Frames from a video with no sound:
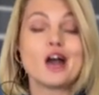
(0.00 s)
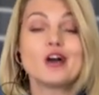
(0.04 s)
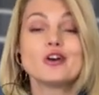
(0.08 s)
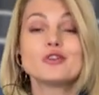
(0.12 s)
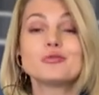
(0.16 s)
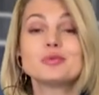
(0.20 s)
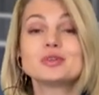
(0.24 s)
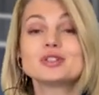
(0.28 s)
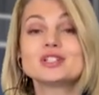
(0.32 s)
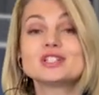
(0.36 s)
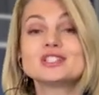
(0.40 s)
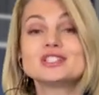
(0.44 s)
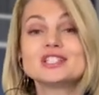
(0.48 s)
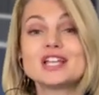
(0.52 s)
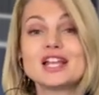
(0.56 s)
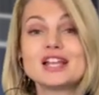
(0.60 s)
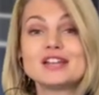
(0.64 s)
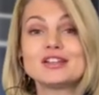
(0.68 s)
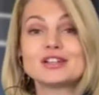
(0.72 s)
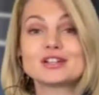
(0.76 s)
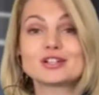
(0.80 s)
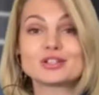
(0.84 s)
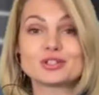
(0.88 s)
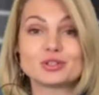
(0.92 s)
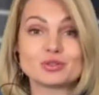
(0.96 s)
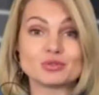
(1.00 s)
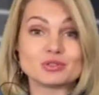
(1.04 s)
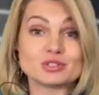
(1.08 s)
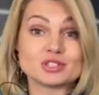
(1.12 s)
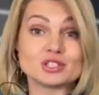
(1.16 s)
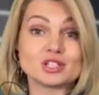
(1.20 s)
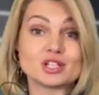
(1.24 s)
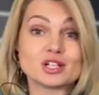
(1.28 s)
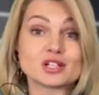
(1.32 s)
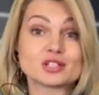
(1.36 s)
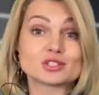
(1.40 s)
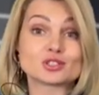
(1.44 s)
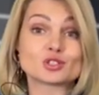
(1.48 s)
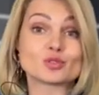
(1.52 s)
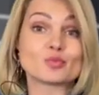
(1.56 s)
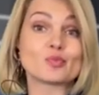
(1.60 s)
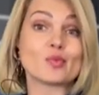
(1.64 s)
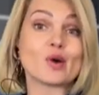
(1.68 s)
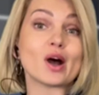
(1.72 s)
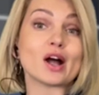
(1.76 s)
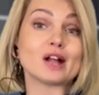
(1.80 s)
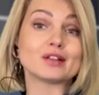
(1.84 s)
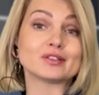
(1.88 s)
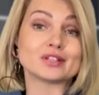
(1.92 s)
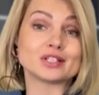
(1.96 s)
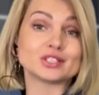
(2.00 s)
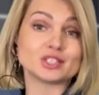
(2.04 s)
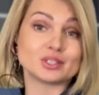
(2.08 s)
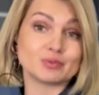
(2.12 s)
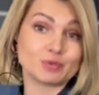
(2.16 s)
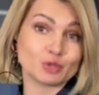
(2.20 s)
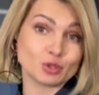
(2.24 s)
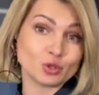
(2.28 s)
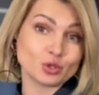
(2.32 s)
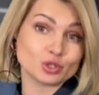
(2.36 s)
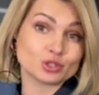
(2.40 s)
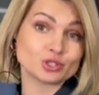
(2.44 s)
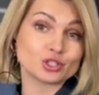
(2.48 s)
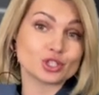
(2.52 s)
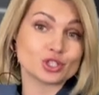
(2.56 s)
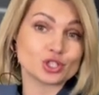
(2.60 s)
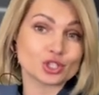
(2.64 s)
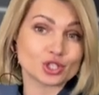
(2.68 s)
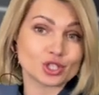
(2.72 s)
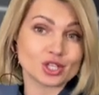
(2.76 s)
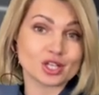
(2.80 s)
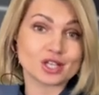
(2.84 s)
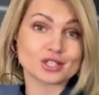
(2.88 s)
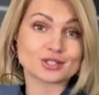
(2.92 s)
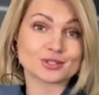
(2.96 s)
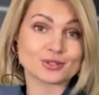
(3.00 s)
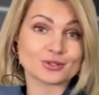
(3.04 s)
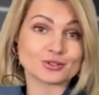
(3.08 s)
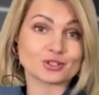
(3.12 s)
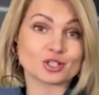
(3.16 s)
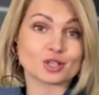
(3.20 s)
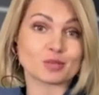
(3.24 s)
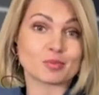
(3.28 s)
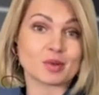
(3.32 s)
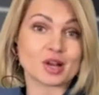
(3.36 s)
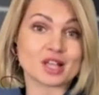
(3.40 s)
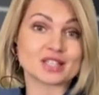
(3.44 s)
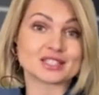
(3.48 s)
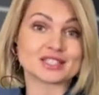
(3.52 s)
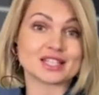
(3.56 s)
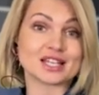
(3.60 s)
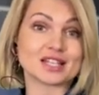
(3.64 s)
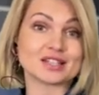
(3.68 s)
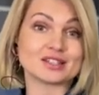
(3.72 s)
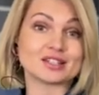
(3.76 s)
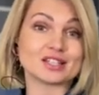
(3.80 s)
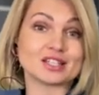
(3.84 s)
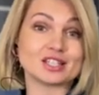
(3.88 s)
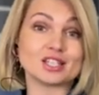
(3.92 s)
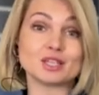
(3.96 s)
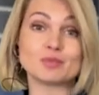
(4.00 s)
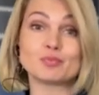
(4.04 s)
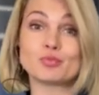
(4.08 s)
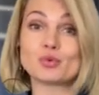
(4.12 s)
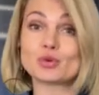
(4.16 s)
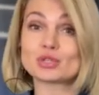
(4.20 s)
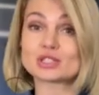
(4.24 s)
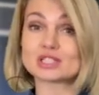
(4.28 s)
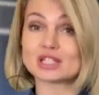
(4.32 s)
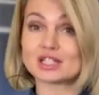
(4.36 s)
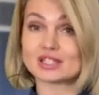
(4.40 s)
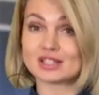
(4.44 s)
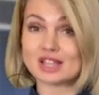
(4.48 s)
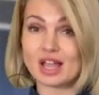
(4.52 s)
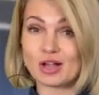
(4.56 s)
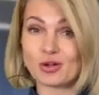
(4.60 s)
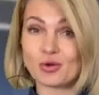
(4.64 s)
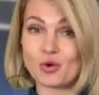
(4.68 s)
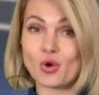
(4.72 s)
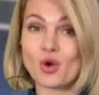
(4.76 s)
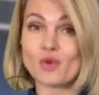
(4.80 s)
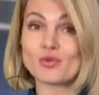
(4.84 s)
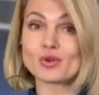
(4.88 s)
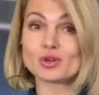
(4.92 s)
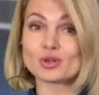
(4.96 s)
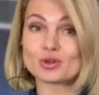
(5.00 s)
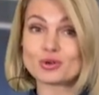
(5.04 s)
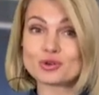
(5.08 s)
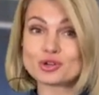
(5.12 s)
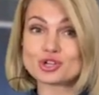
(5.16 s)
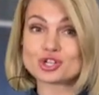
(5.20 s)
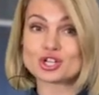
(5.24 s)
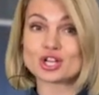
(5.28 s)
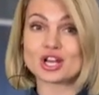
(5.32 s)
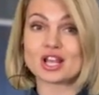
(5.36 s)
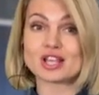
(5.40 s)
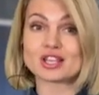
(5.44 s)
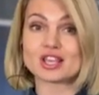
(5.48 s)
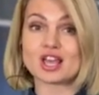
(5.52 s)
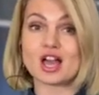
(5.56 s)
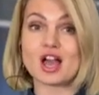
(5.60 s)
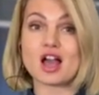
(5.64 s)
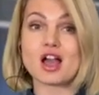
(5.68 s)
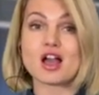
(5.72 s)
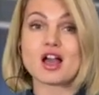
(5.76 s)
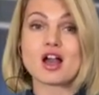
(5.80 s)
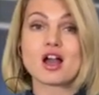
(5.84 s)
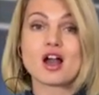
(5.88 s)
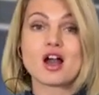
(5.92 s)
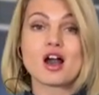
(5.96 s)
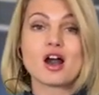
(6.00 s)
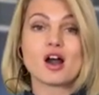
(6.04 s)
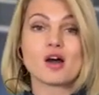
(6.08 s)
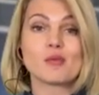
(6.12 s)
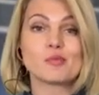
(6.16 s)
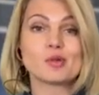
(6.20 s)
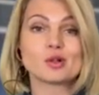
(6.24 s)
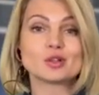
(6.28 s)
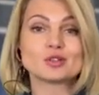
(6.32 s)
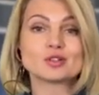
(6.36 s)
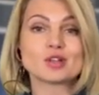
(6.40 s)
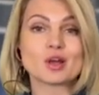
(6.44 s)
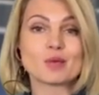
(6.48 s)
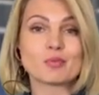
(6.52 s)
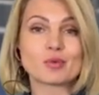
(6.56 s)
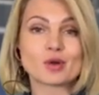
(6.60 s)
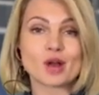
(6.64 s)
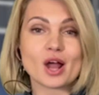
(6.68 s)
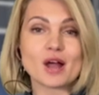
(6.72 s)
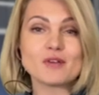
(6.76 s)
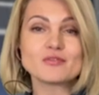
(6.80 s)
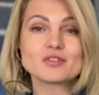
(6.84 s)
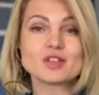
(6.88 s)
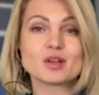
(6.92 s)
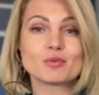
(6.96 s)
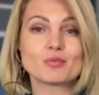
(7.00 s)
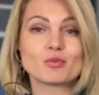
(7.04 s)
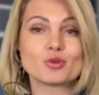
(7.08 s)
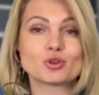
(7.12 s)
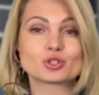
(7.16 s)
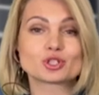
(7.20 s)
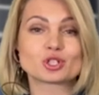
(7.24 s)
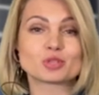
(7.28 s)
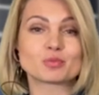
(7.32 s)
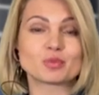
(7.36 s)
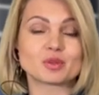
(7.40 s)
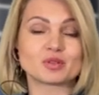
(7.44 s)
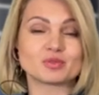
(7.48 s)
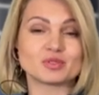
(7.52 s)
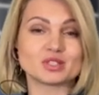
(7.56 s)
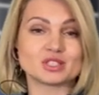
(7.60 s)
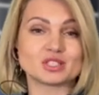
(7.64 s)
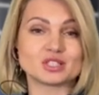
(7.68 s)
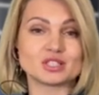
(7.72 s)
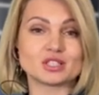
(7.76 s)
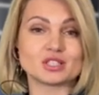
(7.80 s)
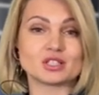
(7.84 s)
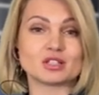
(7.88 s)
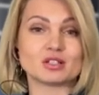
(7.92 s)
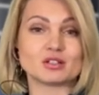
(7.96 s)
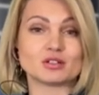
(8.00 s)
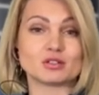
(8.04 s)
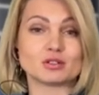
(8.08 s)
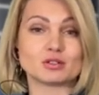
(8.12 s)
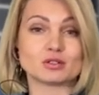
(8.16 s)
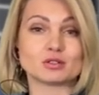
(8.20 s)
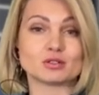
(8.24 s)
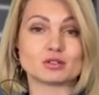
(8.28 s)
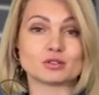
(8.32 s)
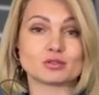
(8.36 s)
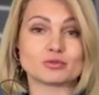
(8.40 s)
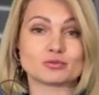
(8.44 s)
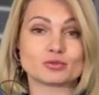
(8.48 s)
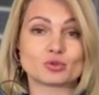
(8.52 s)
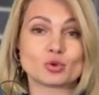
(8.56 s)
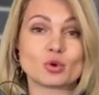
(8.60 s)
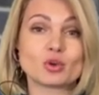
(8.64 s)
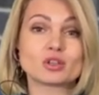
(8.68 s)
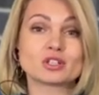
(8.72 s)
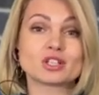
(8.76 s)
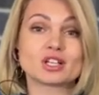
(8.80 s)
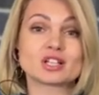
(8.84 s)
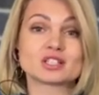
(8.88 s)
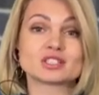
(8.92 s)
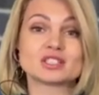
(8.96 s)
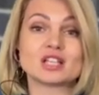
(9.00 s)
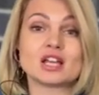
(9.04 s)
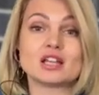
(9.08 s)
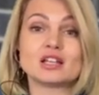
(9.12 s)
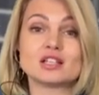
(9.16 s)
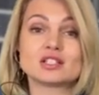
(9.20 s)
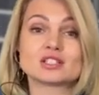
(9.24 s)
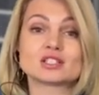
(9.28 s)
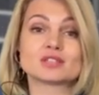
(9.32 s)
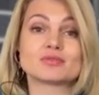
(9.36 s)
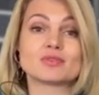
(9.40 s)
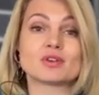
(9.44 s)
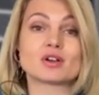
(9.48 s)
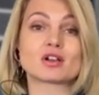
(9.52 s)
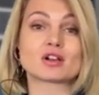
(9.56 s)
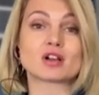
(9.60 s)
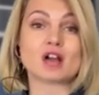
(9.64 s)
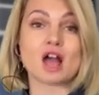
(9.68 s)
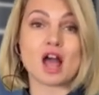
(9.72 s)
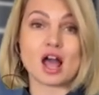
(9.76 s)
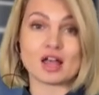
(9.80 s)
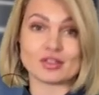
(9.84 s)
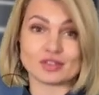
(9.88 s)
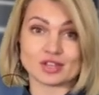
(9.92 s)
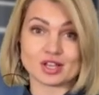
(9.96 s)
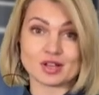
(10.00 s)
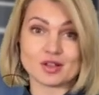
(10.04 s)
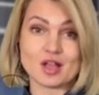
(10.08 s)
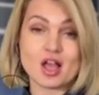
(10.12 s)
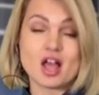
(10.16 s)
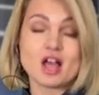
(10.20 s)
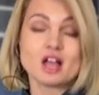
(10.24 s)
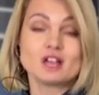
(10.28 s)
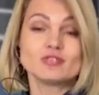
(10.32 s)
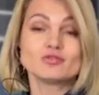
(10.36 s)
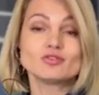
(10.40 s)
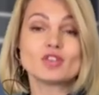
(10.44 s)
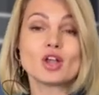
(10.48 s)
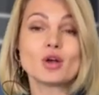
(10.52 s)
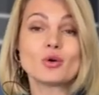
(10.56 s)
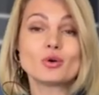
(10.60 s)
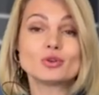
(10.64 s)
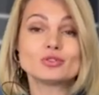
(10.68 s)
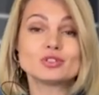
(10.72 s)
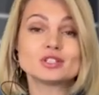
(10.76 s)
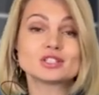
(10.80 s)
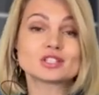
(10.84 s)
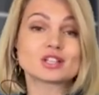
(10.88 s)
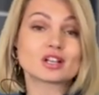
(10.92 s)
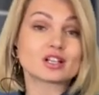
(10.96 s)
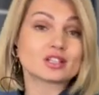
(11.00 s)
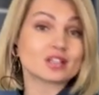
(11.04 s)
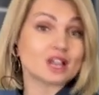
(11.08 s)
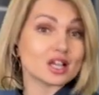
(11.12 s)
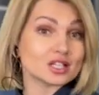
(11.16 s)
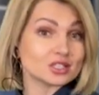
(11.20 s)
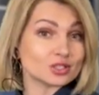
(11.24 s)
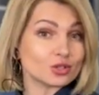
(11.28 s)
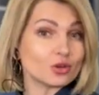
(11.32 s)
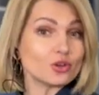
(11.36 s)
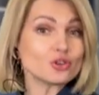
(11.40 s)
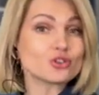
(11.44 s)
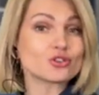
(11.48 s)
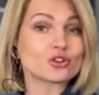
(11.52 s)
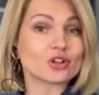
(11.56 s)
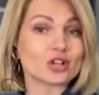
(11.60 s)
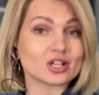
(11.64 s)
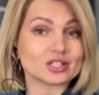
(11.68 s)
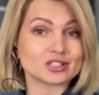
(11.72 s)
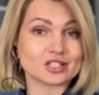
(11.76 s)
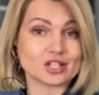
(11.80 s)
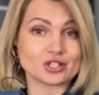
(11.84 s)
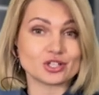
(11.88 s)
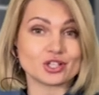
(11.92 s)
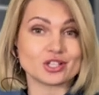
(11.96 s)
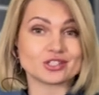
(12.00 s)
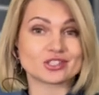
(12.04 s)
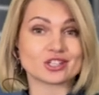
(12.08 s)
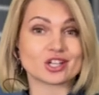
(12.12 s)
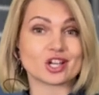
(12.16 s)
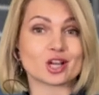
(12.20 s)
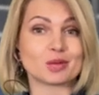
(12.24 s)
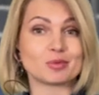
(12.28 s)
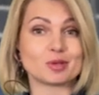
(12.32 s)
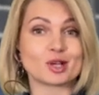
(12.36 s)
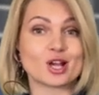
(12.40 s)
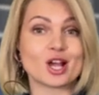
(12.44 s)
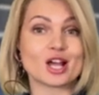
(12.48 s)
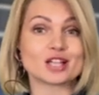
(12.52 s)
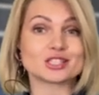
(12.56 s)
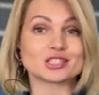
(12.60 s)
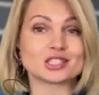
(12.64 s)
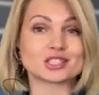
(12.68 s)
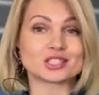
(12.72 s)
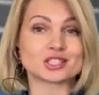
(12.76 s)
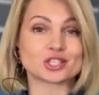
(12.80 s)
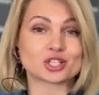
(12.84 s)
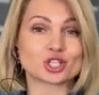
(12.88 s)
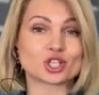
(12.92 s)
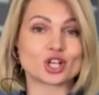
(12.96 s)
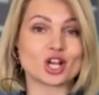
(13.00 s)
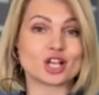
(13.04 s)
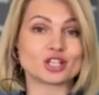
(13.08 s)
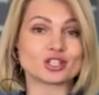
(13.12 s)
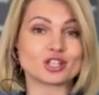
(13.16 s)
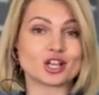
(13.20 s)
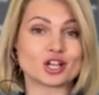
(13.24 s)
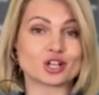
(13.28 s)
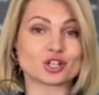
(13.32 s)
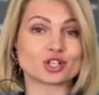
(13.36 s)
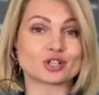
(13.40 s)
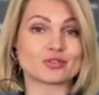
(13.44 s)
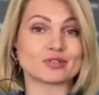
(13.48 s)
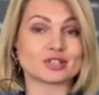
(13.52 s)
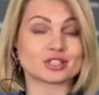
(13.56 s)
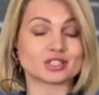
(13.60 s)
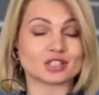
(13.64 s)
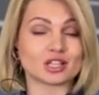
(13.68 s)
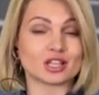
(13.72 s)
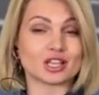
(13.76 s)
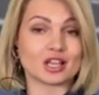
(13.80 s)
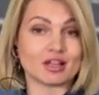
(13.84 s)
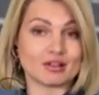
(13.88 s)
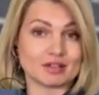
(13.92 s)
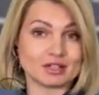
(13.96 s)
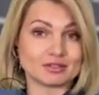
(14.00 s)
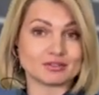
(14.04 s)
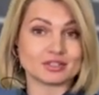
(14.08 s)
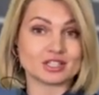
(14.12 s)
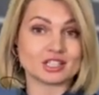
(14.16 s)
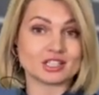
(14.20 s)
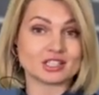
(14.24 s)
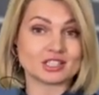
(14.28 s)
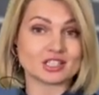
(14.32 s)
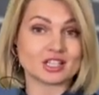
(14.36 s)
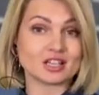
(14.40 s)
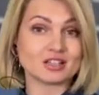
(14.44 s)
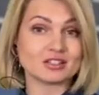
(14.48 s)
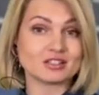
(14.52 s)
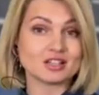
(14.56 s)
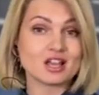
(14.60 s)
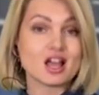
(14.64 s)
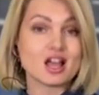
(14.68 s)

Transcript: В понедельник USDX упал на 94% и после такого крушения полноправно может провести э, вторник, зализывая раны. Доходность краткосрочных казначейских облигаций США также восстанавливается.